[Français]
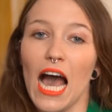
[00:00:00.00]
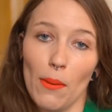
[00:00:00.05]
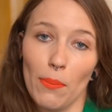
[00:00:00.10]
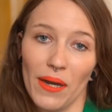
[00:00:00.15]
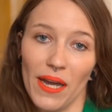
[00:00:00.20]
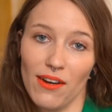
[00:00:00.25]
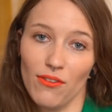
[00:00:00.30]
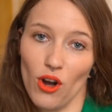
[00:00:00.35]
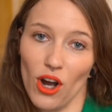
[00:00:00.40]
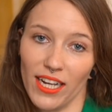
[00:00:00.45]

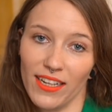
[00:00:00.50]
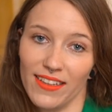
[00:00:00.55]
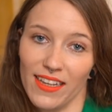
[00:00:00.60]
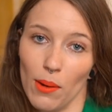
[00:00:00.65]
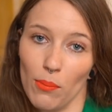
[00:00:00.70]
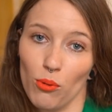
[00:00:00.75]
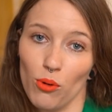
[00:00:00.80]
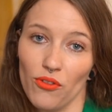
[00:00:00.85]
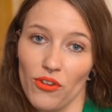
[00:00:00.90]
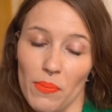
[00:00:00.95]
Après avoir été
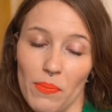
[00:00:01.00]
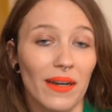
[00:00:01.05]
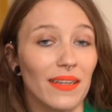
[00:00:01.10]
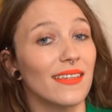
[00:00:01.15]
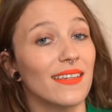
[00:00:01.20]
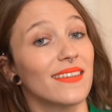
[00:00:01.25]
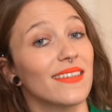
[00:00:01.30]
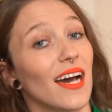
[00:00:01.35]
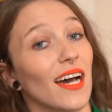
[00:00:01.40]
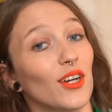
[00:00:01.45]
approuvé
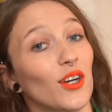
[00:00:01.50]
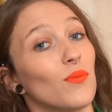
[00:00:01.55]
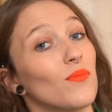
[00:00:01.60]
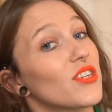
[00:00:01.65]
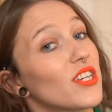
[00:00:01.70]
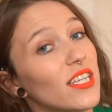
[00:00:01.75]
par des stars comme